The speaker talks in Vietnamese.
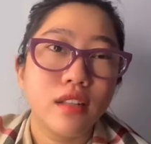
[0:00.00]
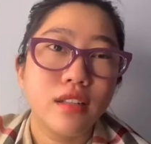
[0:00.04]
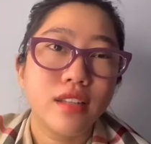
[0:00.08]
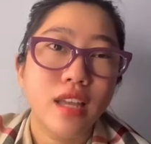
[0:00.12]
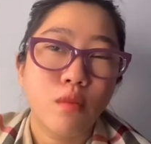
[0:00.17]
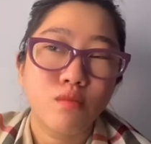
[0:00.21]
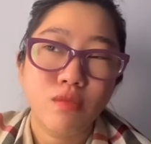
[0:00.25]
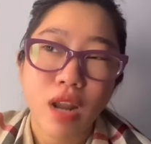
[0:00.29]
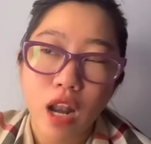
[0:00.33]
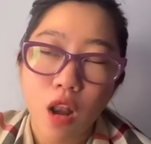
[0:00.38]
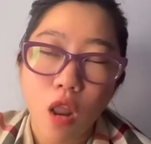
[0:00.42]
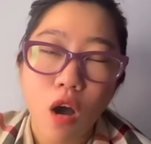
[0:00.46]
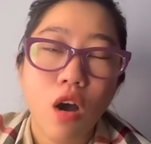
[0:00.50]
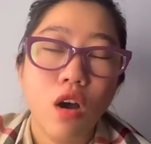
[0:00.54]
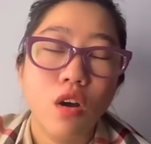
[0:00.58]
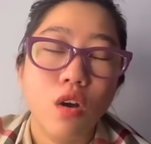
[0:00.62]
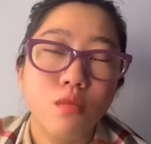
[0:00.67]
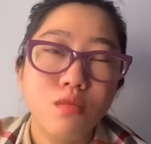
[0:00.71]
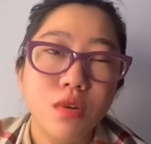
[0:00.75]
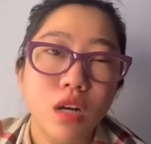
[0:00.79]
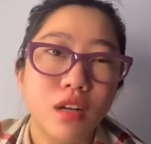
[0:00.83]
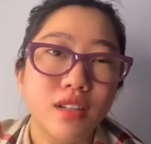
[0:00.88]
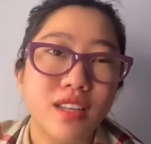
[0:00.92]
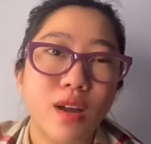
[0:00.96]
chồng đài loan
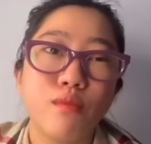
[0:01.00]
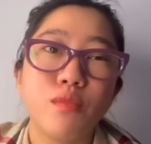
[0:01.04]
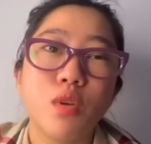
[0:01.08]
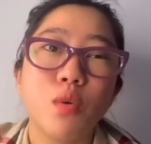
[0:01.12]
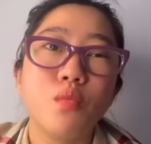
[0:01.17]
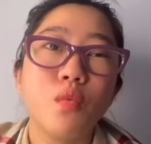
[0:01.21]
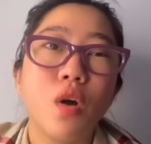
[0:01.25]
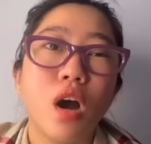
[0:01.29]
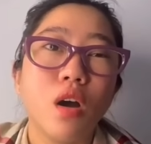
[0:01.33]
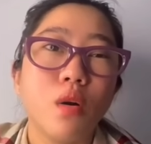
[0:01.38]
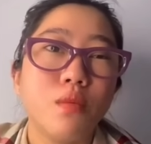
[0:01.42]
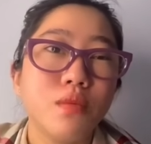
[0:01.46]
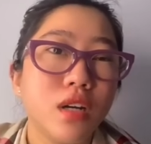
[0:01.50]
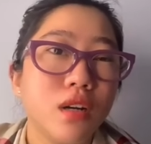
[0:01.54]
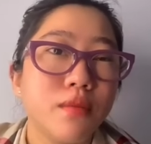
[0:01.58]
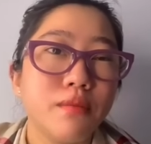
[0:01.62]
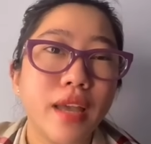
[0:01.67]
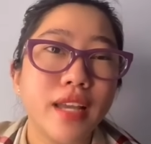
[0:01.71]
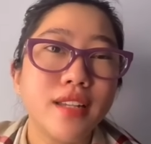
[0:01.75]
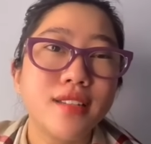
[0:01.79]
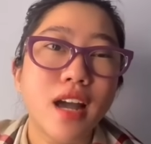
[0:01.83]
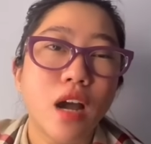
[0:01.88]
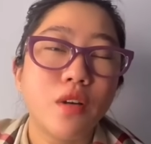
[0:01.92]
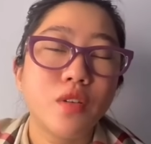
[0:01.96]
cũng được chồng trung quốc cũng được
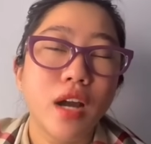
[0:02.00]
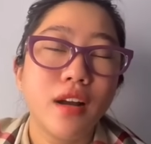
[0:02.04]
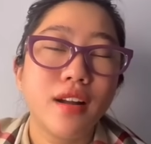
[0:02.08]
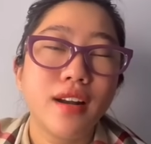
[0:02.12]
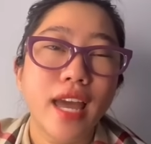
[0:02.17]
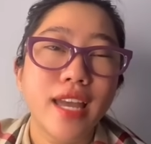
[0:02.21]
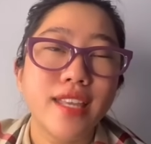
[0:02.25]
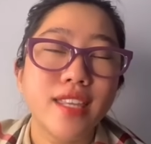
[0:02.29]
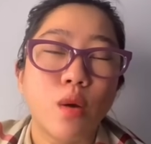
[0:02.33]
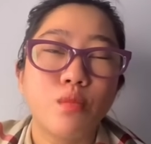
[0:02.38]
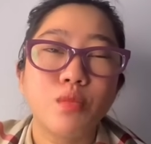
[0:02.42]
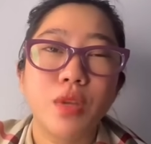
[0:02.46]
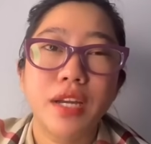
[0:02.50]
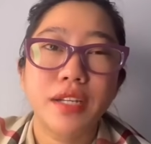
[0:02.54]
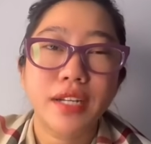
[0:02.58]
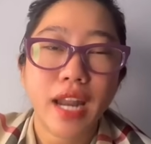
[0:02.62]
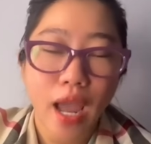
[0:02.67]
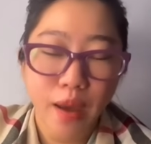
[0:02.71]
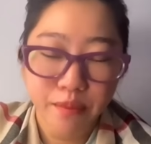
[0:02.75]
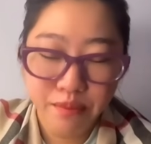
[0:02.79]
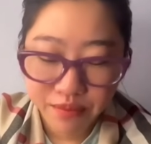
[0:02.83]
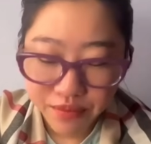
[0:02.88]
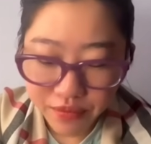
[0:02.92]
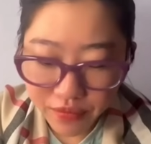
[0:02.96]
miễn sao đừng lấy chồng việt
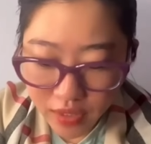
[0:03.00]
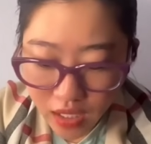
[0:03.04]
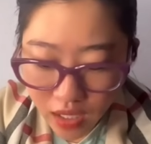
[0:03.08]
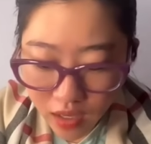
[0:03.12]
nam